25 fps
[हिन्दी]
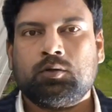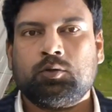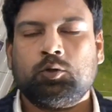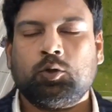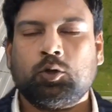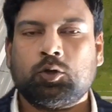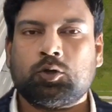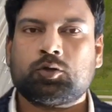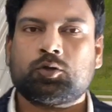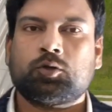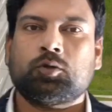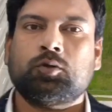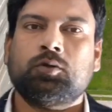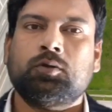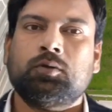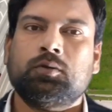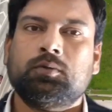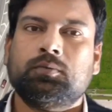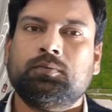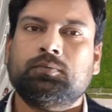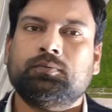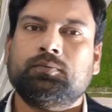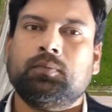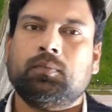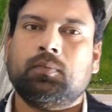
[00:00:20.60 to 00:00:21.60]
दोस्तों
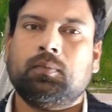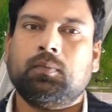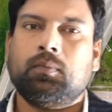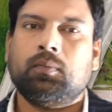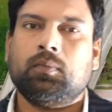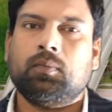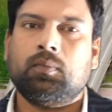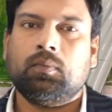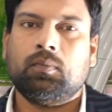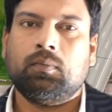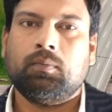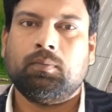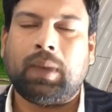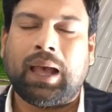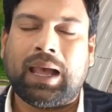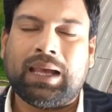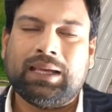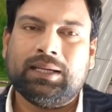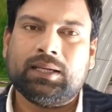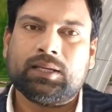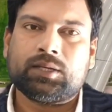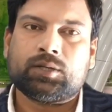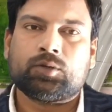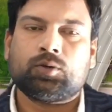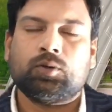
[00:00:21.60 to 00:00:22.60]

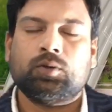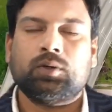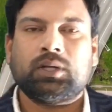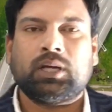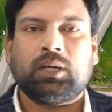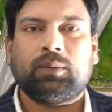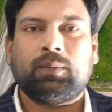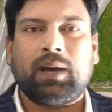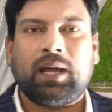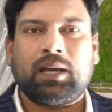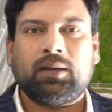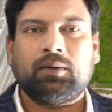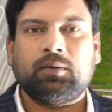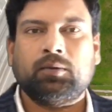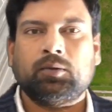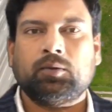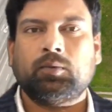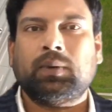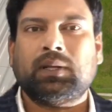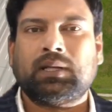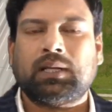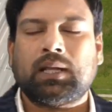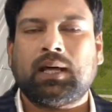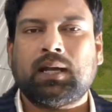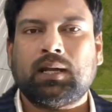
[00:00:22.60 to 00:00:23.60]
माइल स्टोन के बारे में
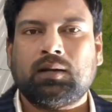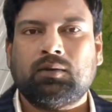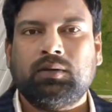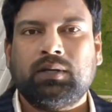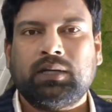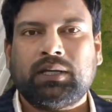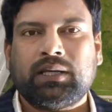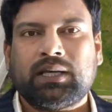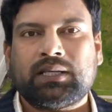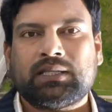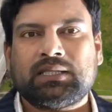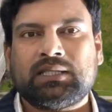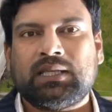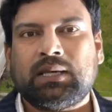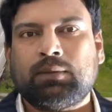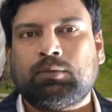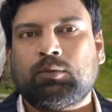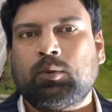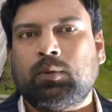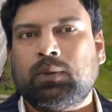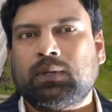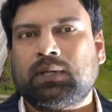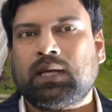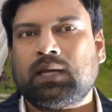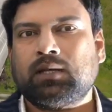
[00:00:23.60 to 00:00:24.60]
बता रहा हूँ लेकिन एक चीज़
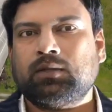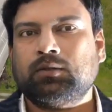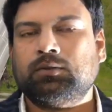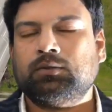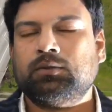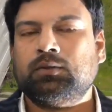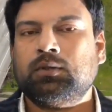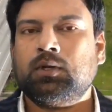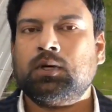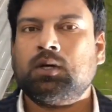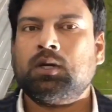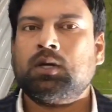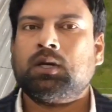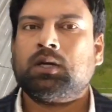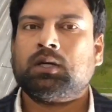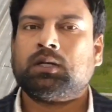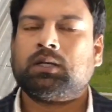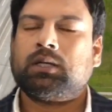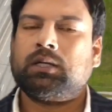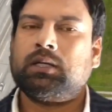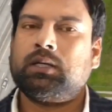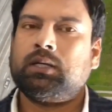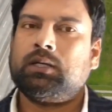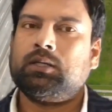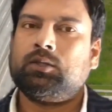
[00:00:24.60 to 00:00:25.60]
आपको बता दूँ
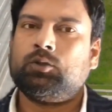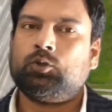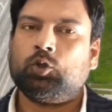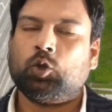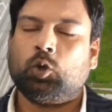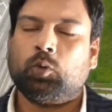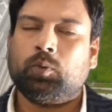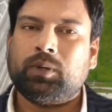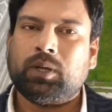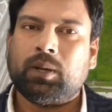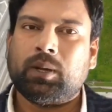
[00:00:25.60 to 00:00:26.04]
कि जो भी